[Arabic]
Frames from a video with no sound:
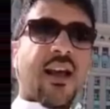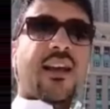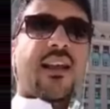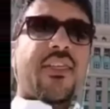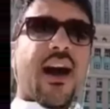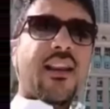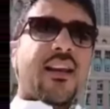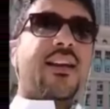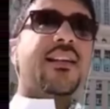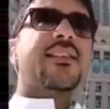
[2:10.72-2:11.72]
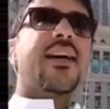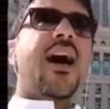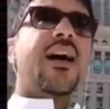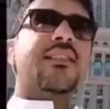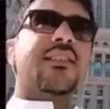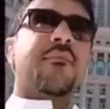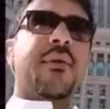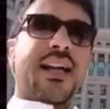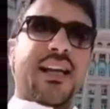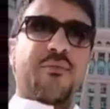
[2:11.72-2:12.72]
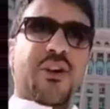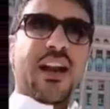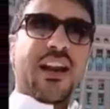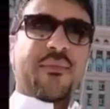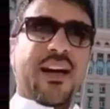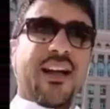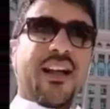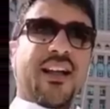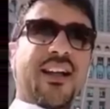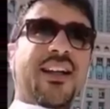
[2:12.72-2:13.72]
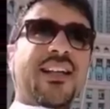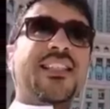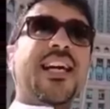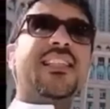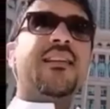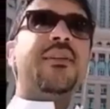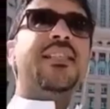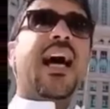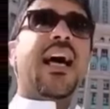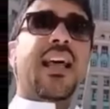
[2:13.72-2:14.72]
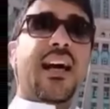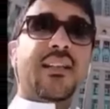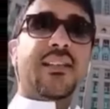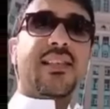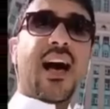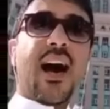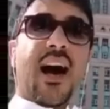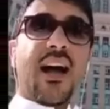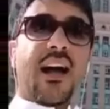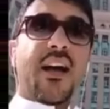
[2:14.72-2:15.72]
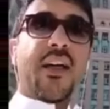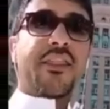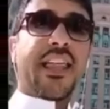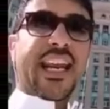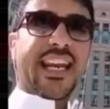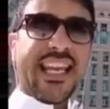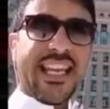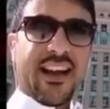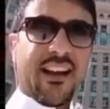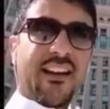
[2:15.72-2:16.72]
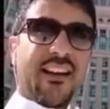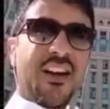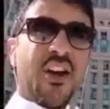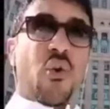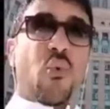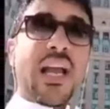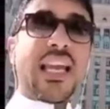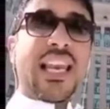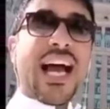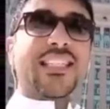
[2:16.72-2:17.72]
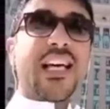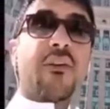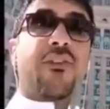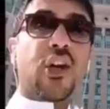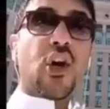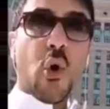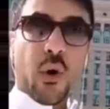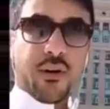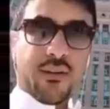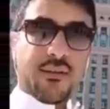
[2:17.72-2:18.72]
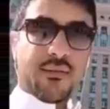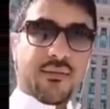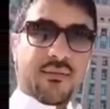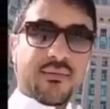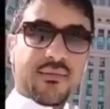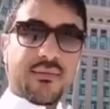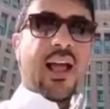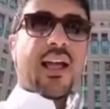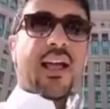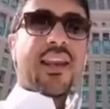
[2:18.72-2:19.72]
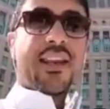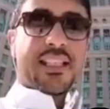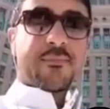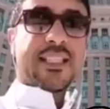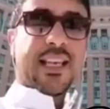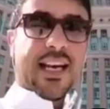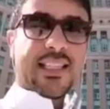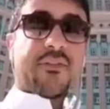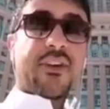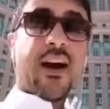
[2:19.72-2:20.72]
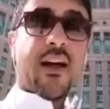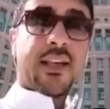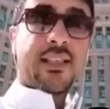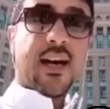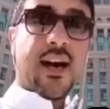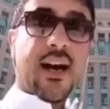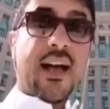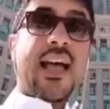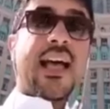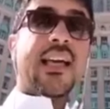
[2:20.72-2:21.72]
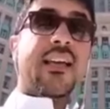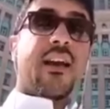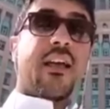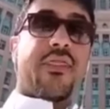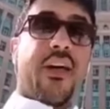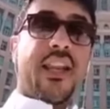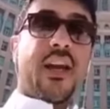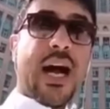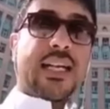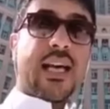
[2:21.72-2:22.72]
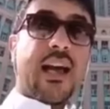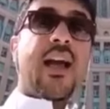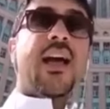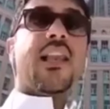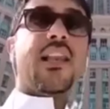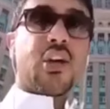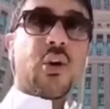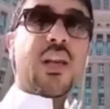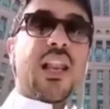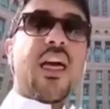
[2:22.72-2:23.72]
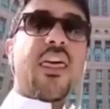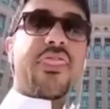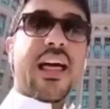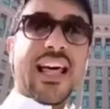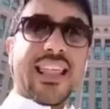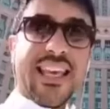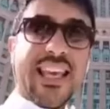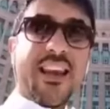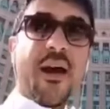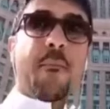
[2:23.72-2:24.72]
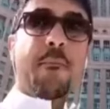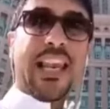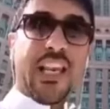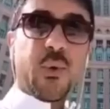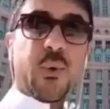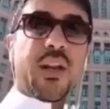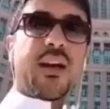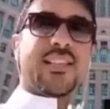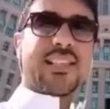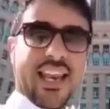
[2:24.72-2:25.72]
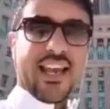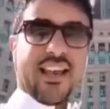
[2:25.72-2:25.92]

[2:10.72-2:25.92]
لذلك ساعة مكة المكرمة تعتمد على ساعة ذرية وهي الأدق في الكون نسبة الخطأ في هذه الساعة هي ثانية واحدة لكل 30 مليون سنة